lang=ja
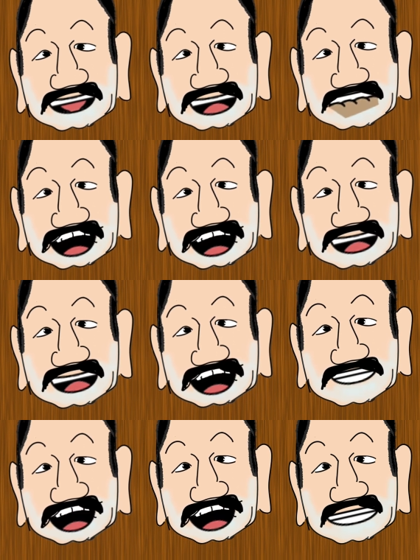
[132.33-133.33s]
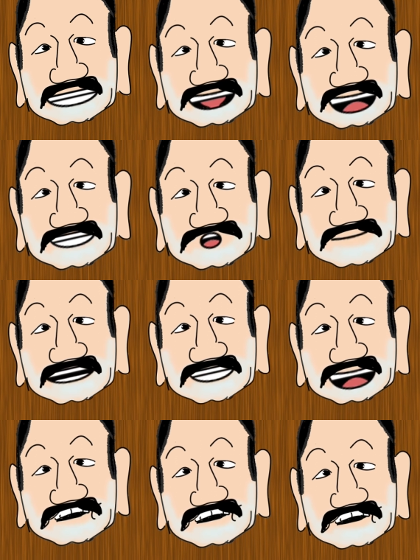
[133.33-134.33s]
が入らないということだと思い
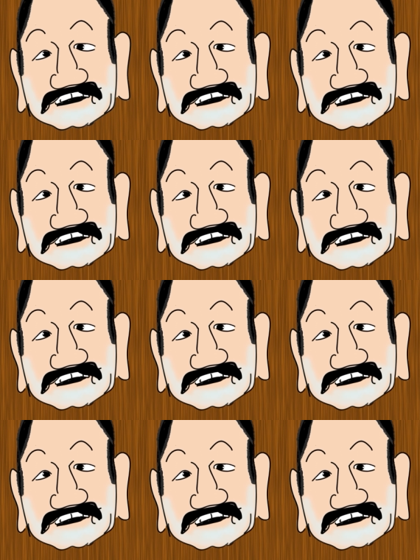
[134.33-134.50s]
ます。